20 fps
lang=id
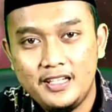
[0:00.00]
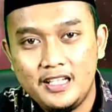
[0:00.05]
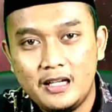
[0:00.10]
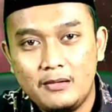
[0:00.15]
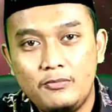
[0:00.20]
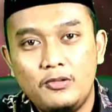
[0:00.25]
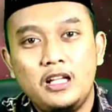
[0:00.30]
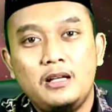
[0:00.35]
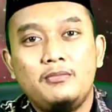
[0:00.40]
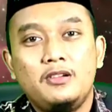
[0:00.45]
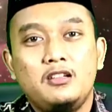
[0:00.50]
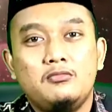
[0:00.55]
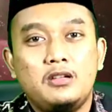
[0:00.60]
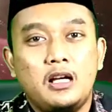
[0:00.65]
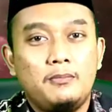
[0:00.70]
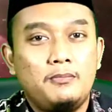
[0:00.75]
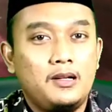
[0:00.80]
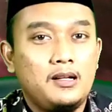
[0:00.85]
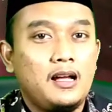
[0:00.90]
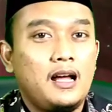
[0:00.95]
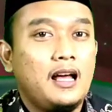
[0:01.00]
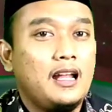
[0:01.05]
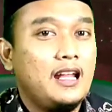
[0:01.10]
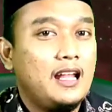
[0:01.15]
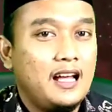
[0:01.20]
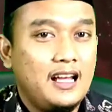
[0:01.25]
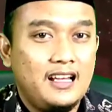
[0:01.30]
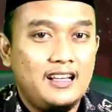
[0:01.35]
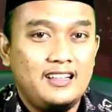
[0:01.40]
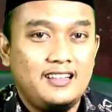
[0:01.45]
tidak boleh menyembah
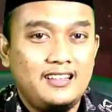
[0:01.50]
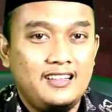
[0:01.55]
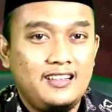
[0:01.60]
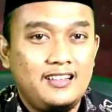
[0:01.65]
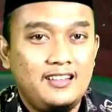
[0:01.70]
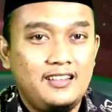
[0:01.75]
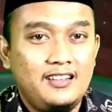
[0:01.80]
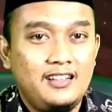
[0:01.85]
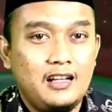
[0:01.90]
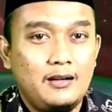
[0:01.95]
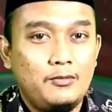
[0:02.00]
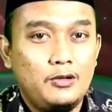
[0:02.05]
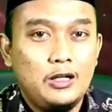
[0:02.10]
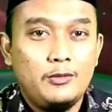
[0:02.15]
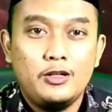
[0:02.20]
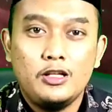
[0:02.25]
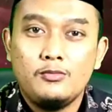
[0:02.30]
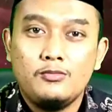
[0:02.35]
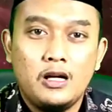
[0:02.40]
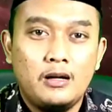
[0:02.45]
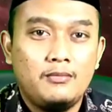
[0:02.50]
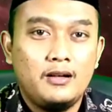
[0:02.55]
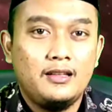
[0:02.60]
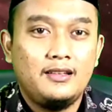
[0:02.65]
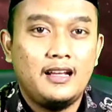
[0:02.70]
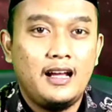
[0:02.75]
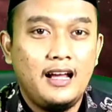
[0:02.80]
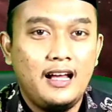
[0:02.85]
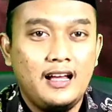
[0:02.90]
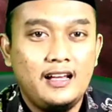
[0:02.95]
berhala tidak boleh menyembah
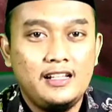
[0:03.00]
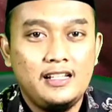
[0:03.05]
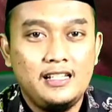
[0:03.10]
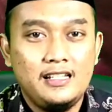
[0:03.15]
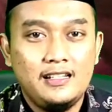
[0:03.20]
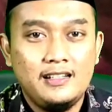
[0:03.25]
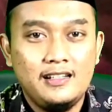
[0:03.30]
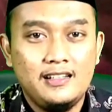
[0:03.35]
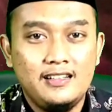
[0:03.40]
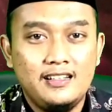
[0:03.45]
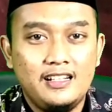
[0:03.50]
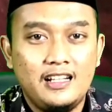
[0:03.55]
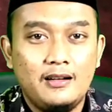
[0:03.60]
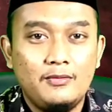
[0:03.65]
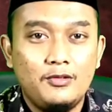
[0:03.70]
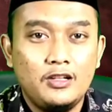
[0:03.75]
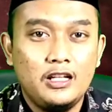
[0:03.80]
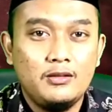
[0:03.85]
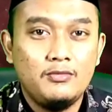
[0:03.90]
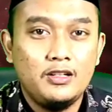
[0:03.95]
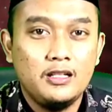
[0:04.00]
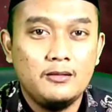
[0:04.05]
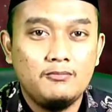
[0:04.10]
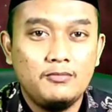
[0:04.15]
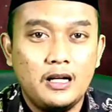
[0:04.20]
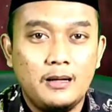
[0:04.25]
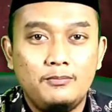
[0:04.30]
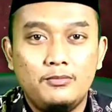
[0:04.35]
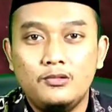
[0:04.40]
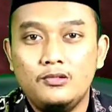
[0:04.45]
matahari tidak boleh
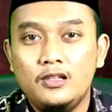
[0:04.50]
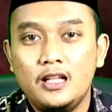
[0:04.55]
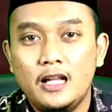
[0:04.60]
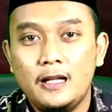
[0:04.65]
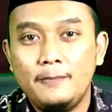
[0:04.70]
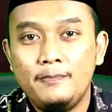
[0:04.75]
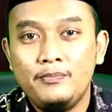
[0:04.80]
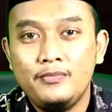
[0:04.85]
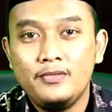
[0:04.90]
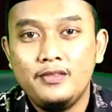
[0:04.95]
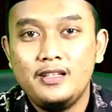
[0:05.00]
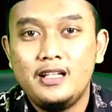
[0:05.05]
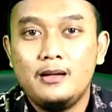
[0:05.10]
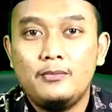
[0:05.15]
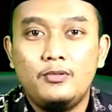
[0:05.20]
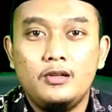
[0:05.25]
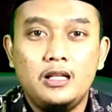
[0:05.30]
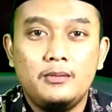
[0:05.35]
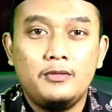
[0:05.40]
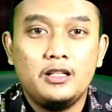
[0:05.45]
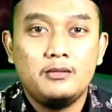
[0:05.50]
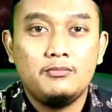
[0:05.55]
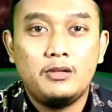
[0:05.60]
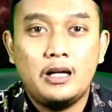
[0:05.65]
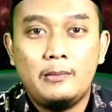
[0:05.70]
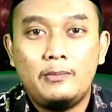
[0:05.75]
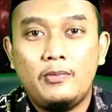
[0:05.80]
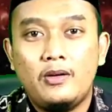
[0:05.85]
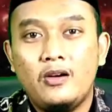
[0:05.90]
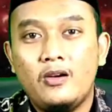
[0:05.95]
menyembah bulan tidak boleh
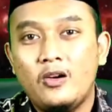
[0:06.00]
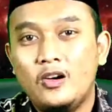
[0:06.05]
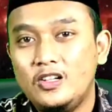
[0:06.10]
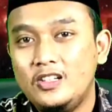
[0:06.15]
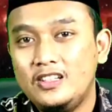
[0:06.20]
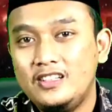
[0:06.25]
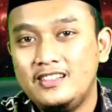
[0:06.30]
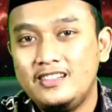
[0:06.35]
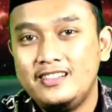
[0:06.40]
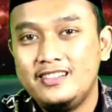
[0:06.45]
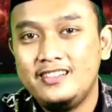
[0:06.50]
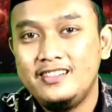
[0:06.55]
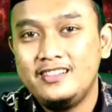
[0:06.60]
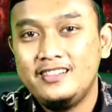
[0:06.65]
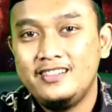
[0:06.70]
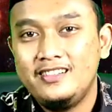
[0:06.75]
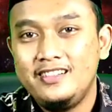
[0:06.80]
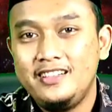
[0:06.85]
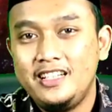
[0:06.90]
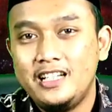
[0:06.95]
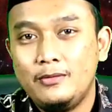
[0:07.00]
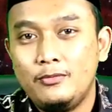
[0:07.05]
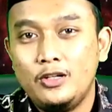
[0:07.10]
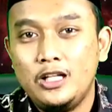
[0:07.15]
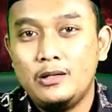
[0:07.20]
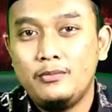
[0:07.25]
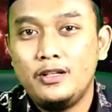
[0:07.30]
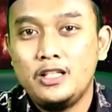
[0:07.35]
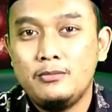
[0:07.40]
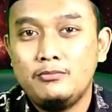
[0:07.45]
menyembah pohon tidak
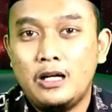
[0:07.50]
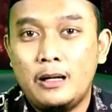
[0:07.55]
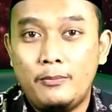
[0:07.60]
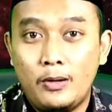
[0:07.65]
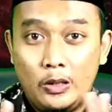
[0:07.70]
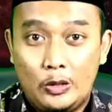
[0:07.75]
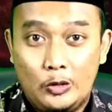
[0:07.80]
boleh menyembah